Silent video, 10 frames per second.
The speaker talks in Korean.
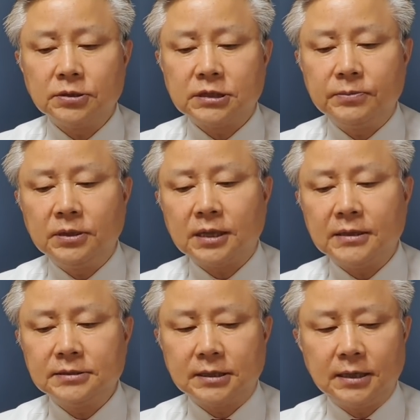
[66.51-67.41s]

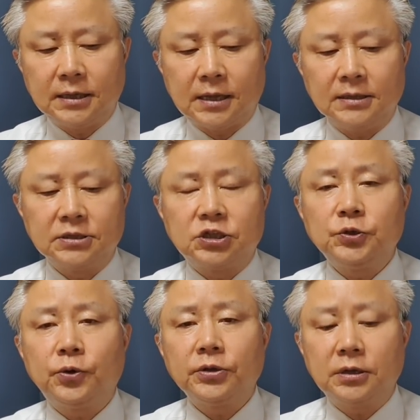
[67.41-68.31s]
시민단체에 대한
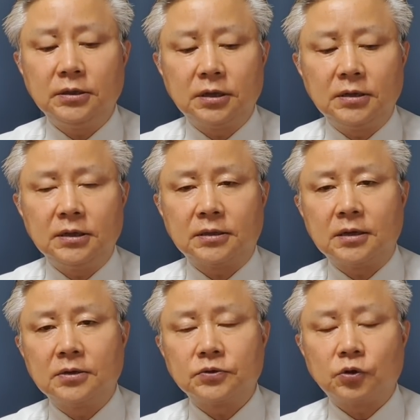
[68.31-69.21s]
지원을
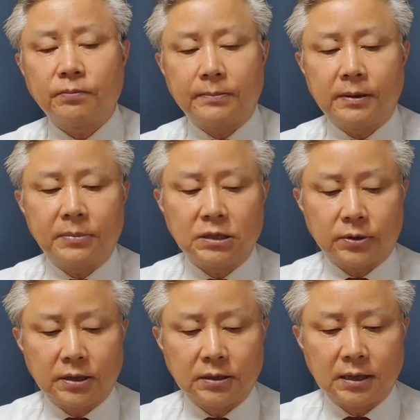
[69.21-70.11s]
늘렸던 것으로 비판받아
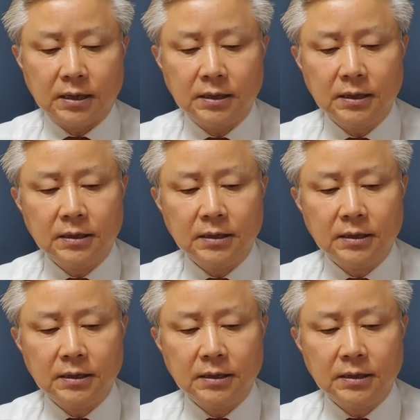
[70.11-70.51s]
왔는데